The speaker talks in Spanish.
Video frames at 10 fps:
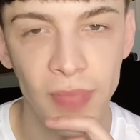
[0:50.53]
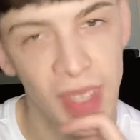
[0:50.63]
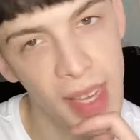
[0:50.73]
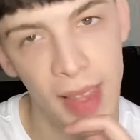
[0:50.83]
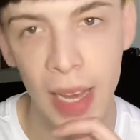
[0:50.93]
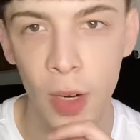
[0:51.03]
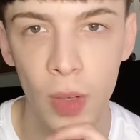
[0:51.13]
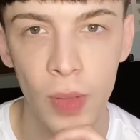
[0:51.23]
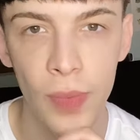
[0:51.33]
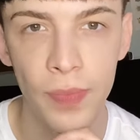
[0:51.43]
Kizaru.
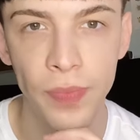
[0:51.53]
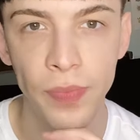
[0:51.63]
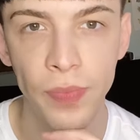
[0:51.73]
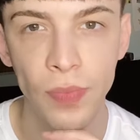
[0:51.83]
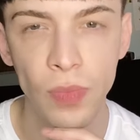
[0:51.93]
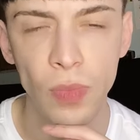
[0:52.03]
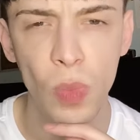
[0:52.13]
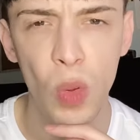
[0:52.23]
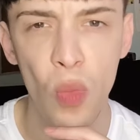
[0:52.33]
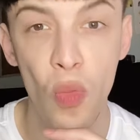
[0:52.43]

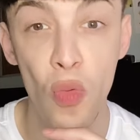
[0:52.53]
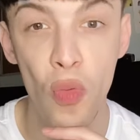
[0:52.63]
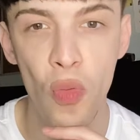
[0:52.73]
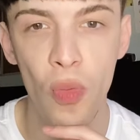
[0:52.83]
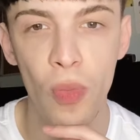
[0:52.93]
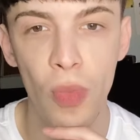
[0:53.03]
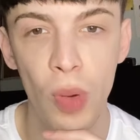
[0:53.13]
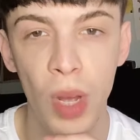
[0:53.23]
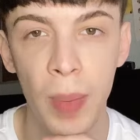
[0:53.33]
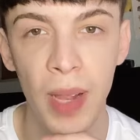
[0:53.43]
Uh, muy
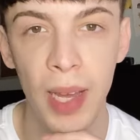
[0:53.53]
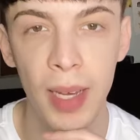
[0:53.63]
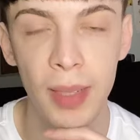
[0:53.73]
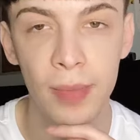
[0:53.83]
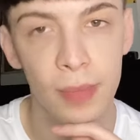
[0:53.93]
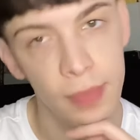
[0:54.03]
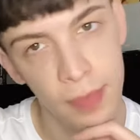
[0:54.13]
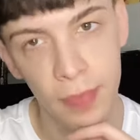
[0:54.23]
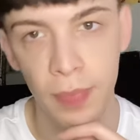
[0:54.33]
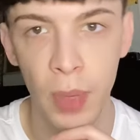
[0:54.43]
buena pelea, eh.
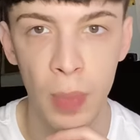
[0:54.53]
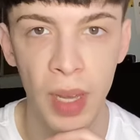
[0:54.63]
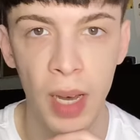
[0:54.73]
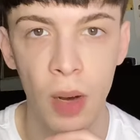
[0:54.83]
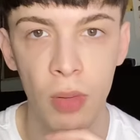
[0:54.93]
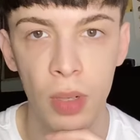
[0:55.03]
Pero Mihawk,